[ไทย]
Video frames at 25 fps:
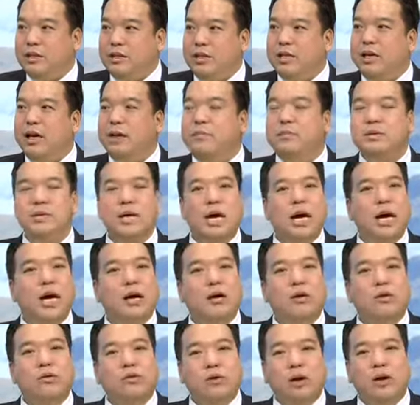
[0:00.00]
เชื่อมจาก
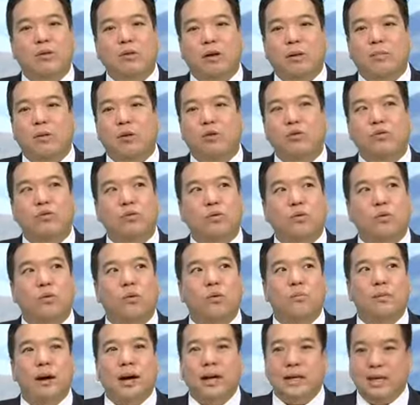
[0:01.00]
รถไฟความเร็วสูง
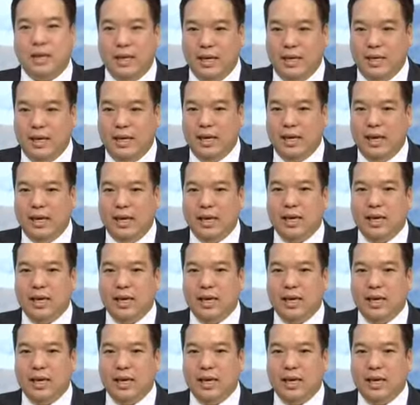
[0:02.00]
มาที่